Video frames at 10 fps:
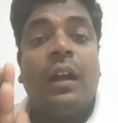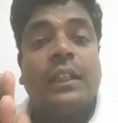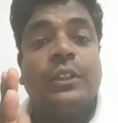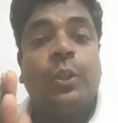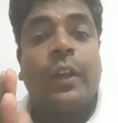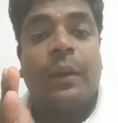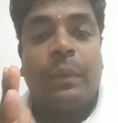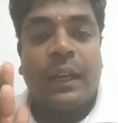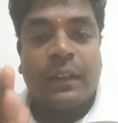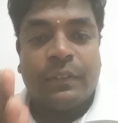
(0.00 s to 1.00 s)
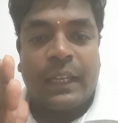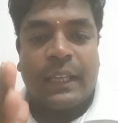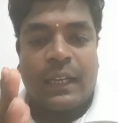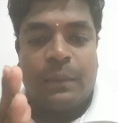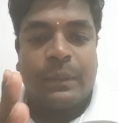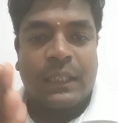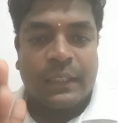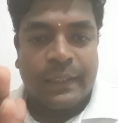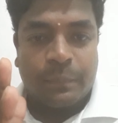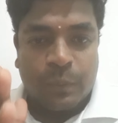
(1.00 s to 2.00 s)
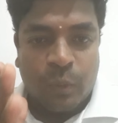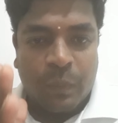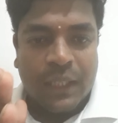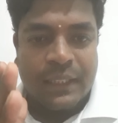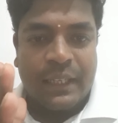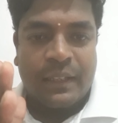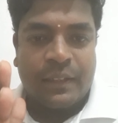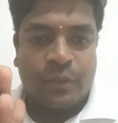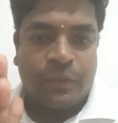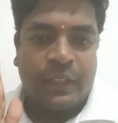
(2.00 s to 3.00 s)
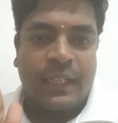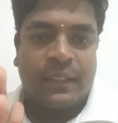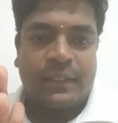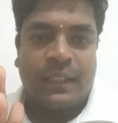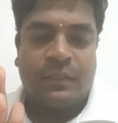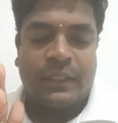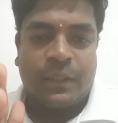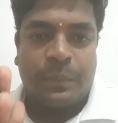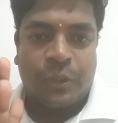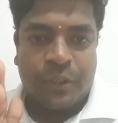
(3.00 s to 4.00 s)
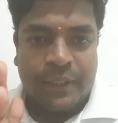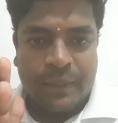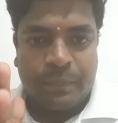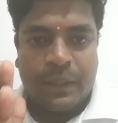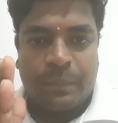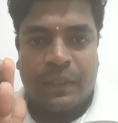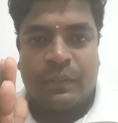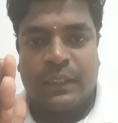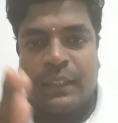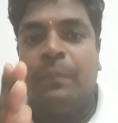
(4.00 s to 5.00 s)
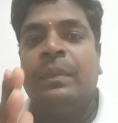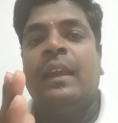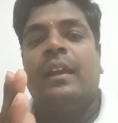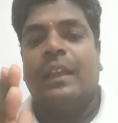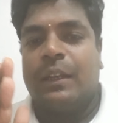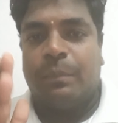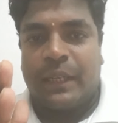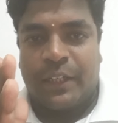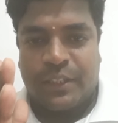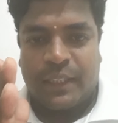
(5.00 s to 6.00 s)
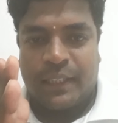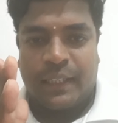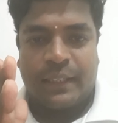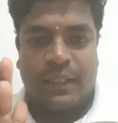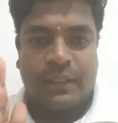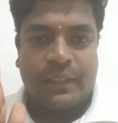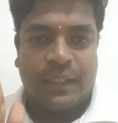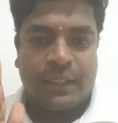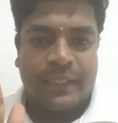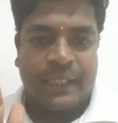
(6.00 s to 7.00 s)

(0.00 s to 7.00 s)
அது தொடர்பான விடயங்கள் இப்போ எங்களுக்கு முன்மாதிரியான ஒரு வினாத்தாள் வந்து போட்டோடைப் பேப்பர் வந்து இன்னும் பரீட்சை திணைக்களத்தால்